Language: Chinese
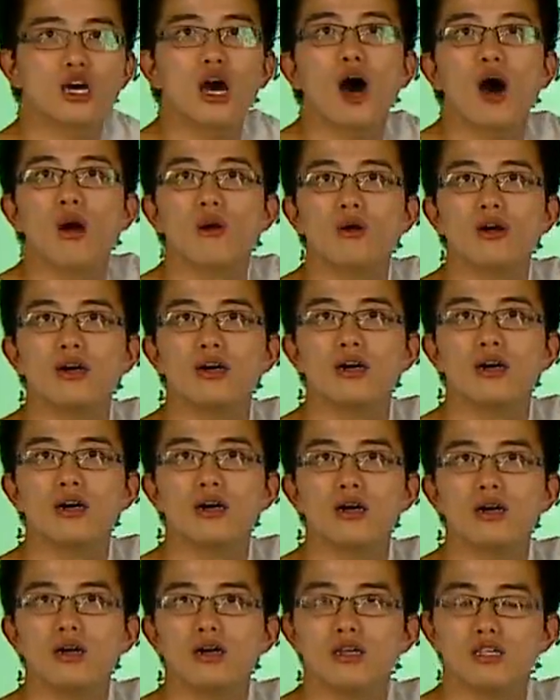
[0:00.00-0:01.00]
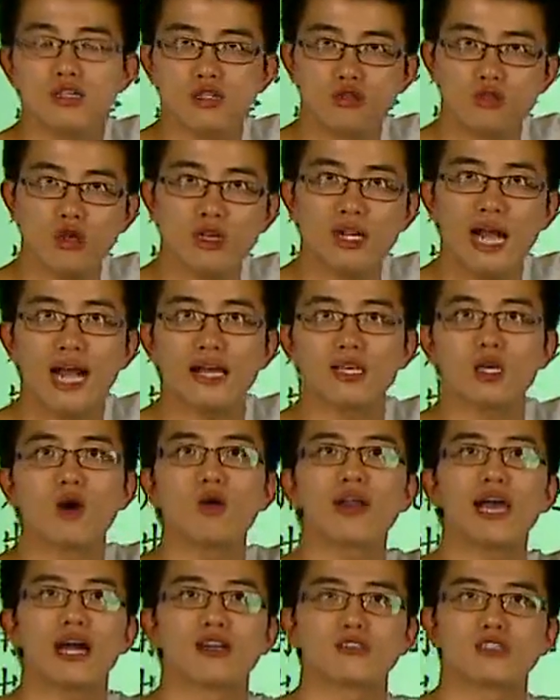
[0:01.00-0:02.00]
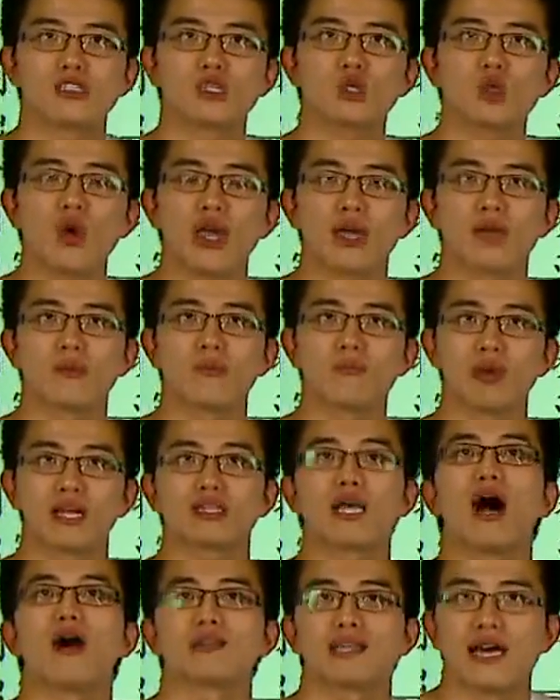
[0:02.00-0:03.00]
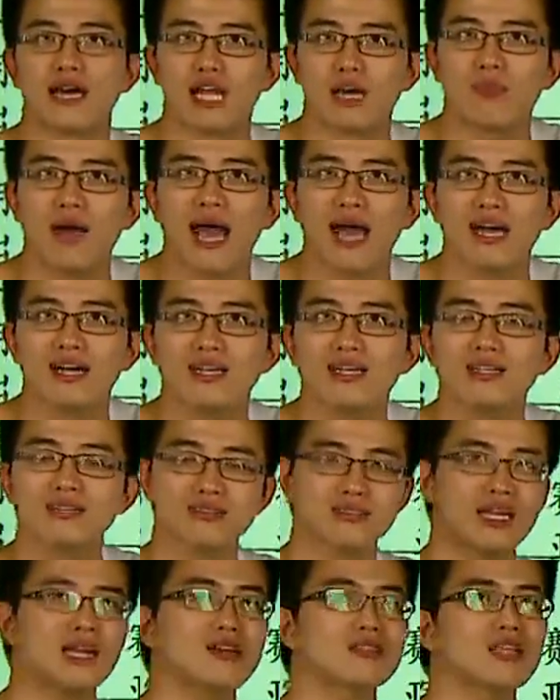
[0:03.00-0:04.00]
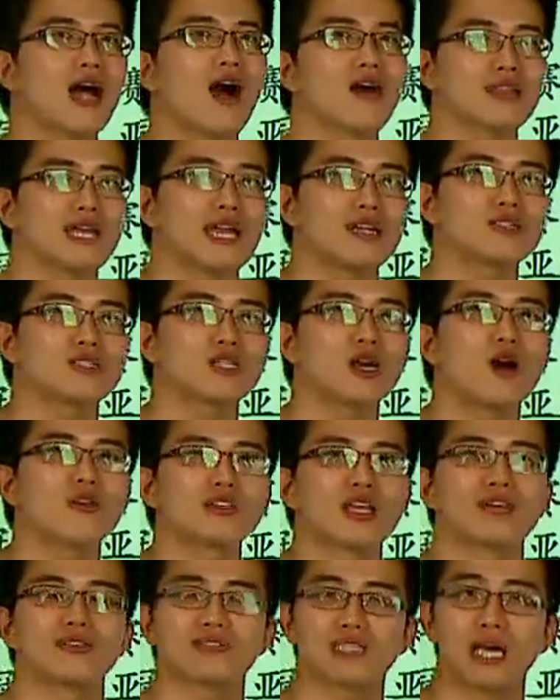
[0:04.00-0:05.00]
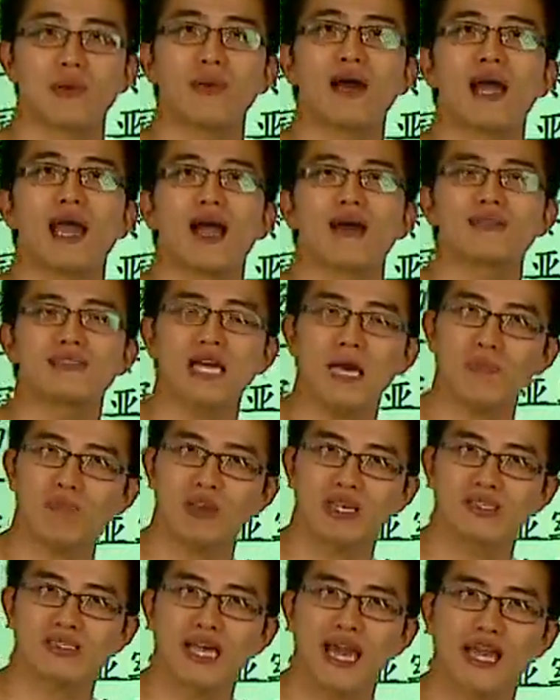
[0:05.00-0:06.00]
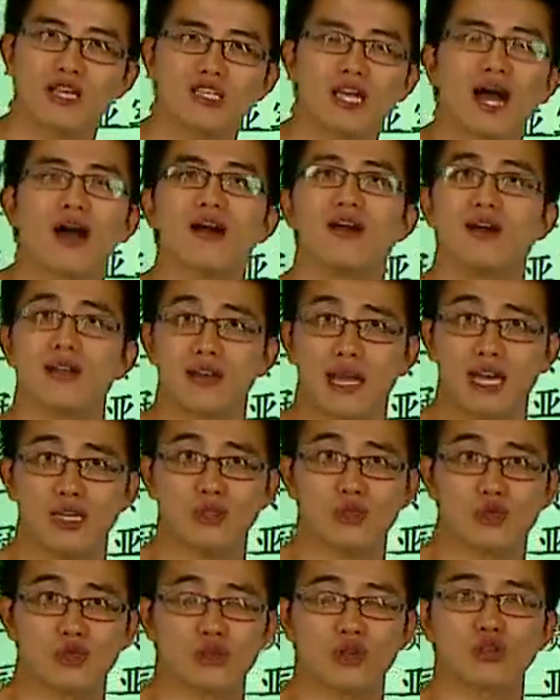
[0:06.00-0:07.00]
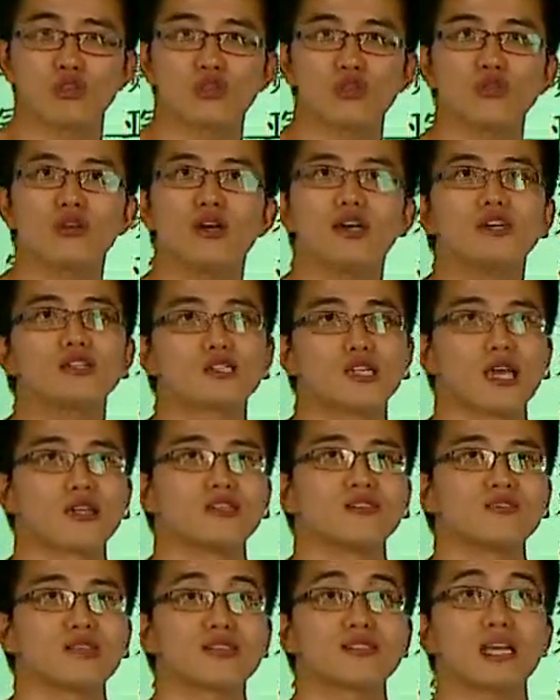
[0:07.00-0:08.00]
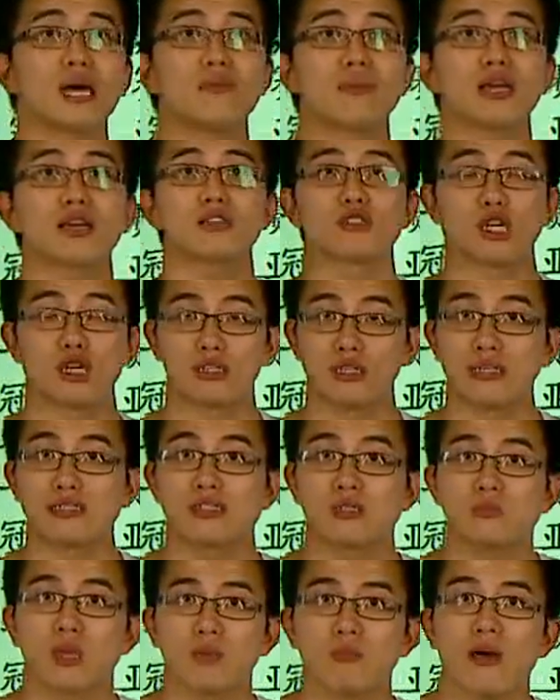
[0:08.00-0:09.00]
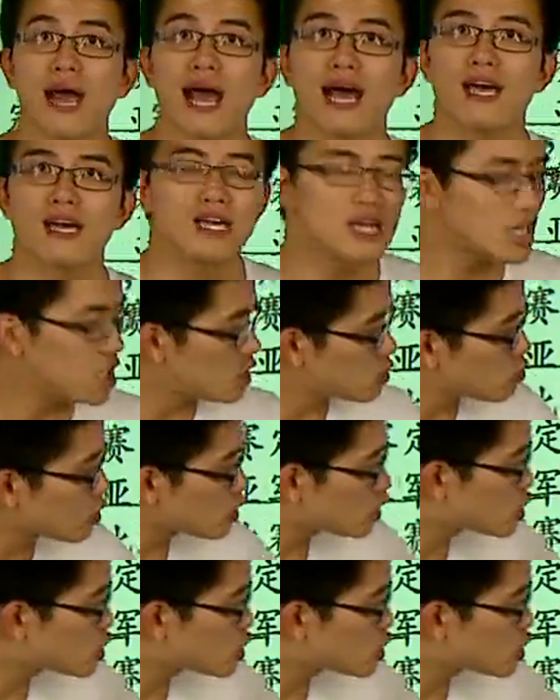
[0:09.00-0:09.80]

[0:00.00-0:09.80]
后，虽然有两支队被淘汰了吧，嗯，但是淘汰了之后呢，他们还要再比赛一场，来决出谁是第三名，谁是第四名吧。嗯，所以